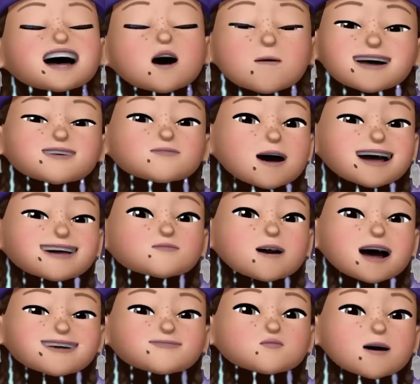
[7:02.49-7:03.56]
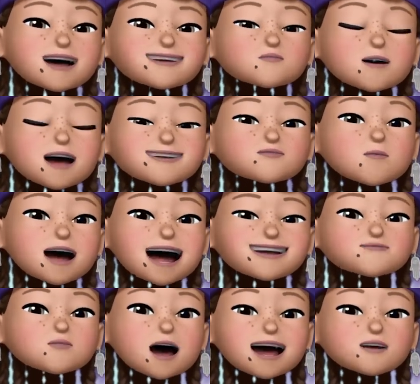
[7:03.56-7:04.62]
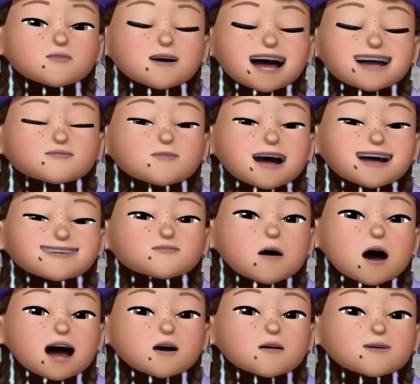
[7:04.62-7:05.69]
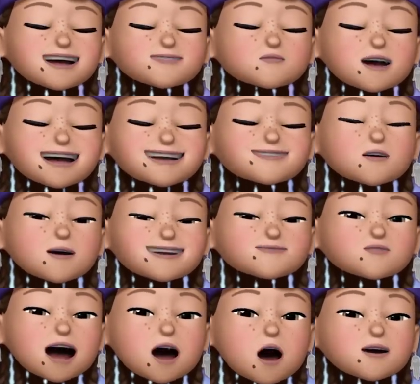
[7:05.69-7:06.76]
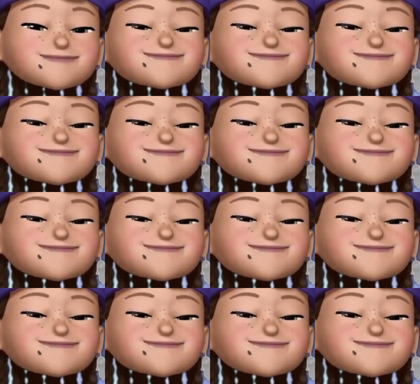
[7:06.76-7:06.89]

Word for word: Tus números de la suerte son 40, 41, 45.